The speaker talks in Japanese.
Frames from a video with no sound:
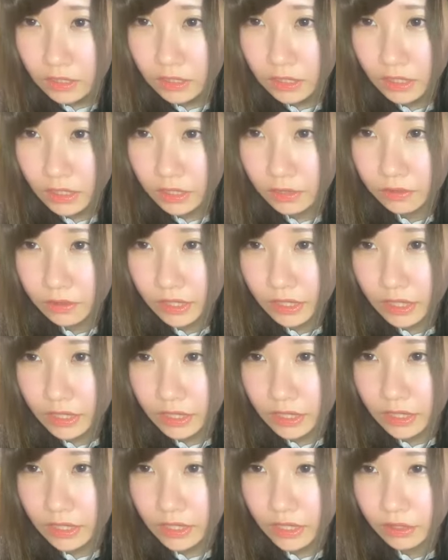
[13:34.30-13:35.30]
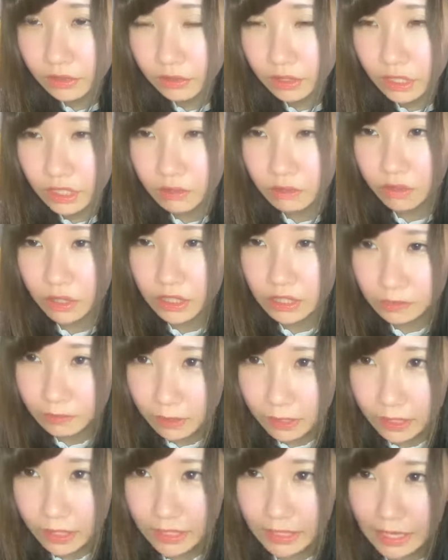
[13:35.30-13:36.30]
チェキの整理できないと何も始
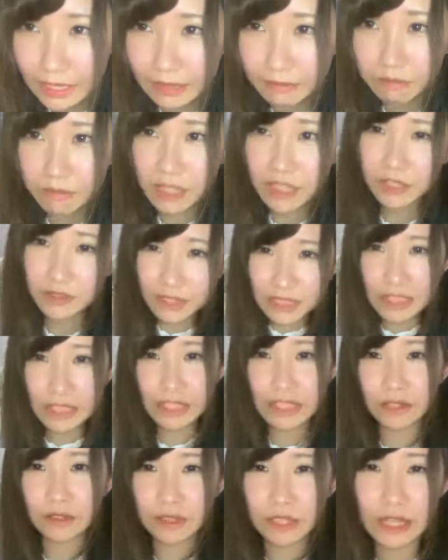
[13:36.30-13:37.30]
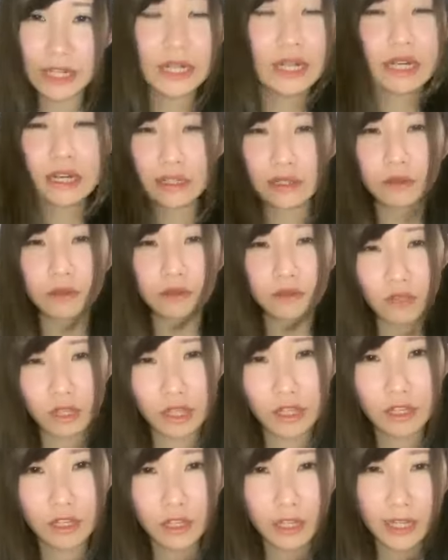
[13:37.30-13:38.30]
まらないあまずはチェキの整理からってこと
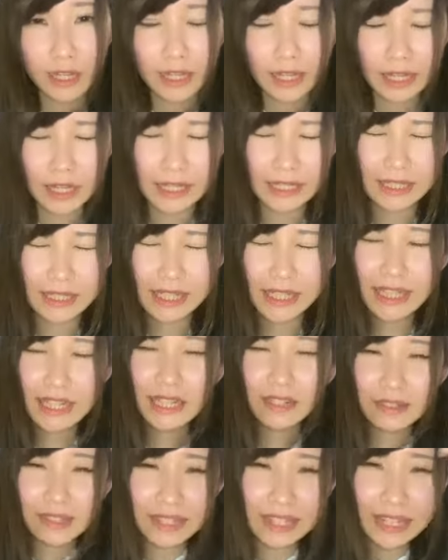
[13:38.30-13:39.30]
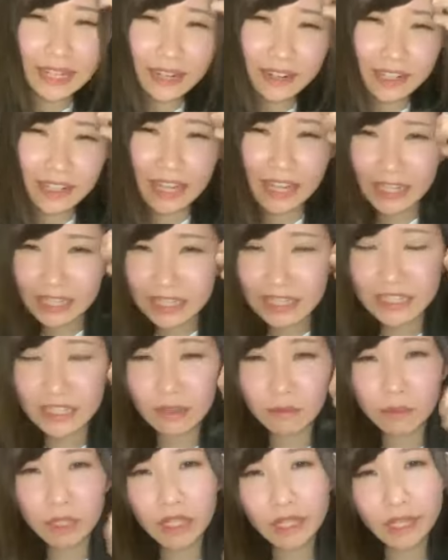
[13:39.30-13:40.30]
ねいやチェキの整理は大事
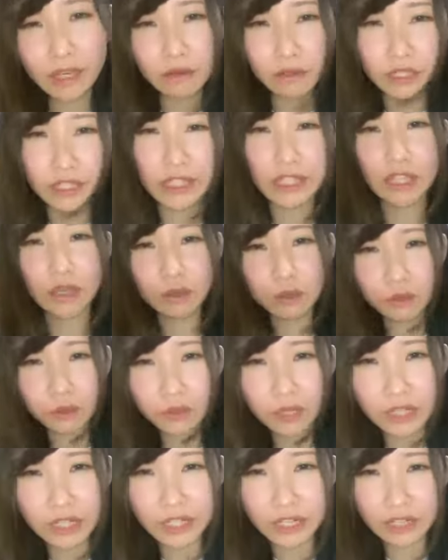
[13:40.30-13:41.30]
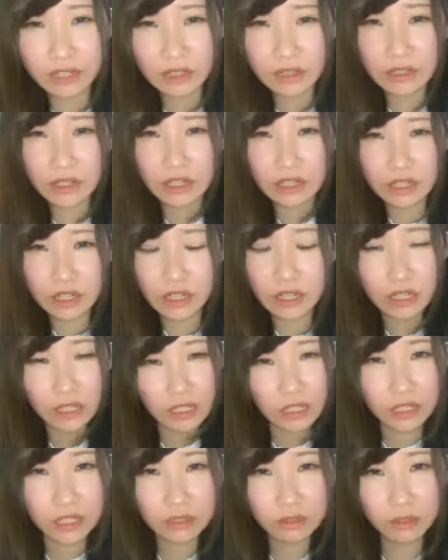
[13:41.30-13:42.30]
みんな結構チェキ法とかに入れてるんですか
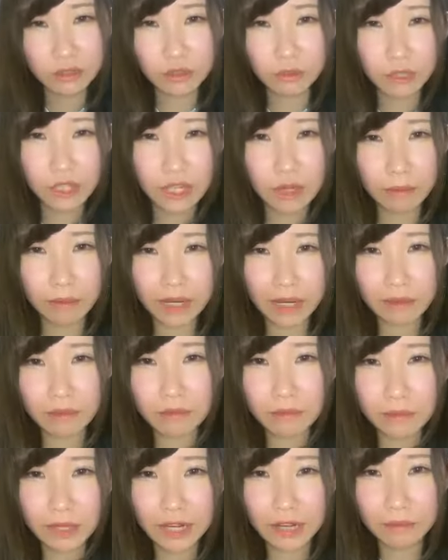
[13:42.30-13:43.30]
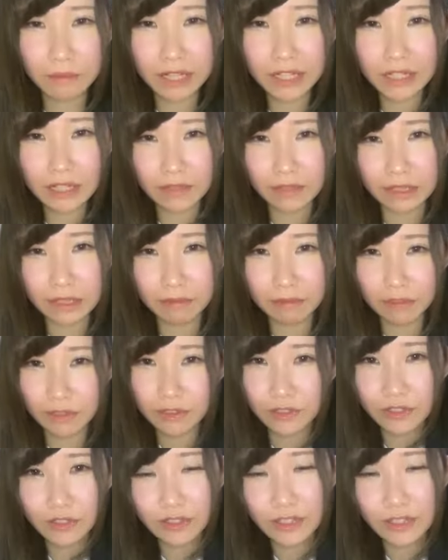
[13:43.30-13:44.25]
それともなんかばらばらまいてるタイプ